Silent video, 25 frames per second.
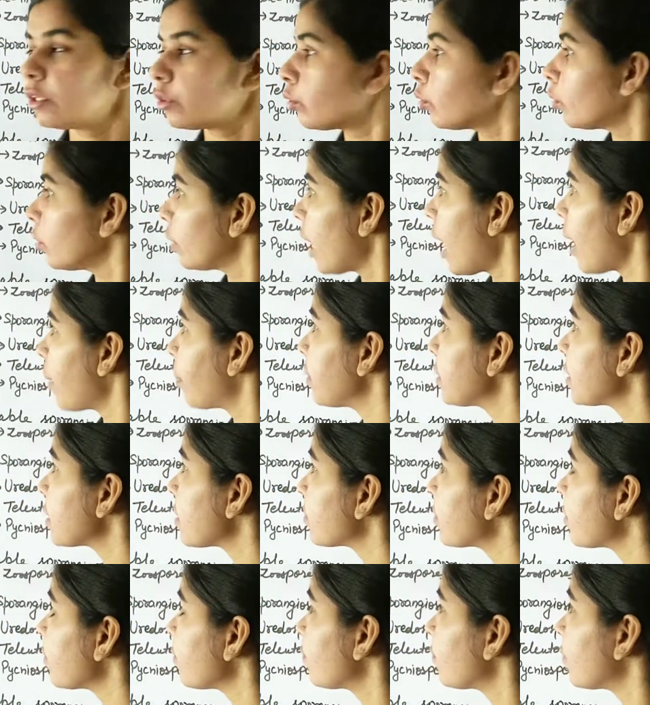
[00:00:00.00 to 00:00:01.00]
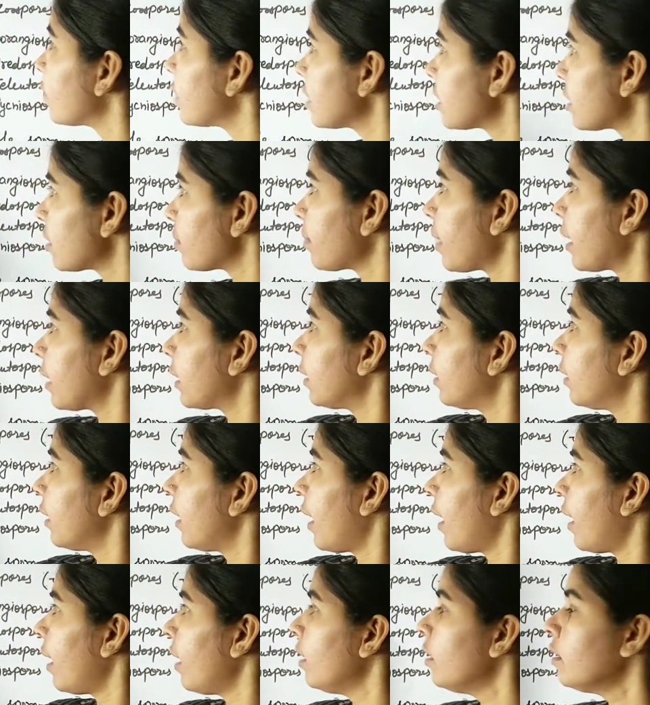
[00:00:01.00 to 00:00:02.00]
तो यहाँ पे सबसे फर्स्ट मेथड
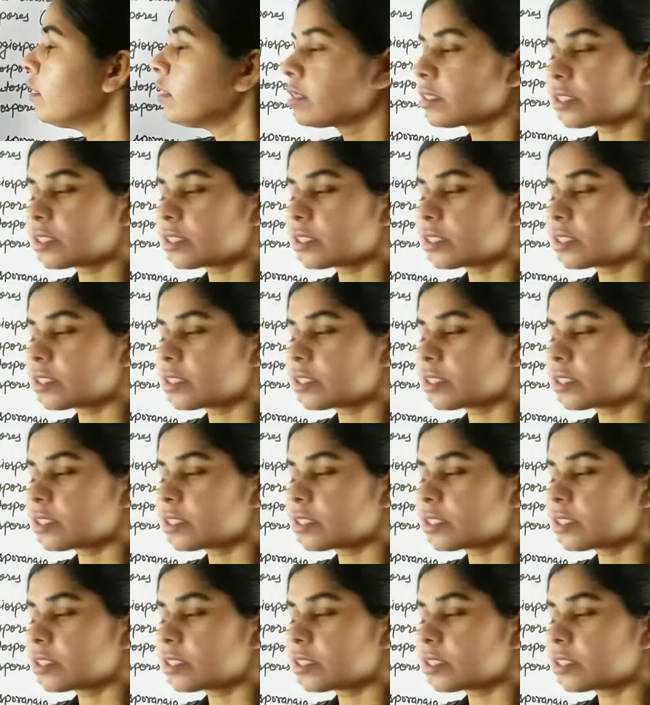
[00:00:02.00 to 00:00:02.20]
है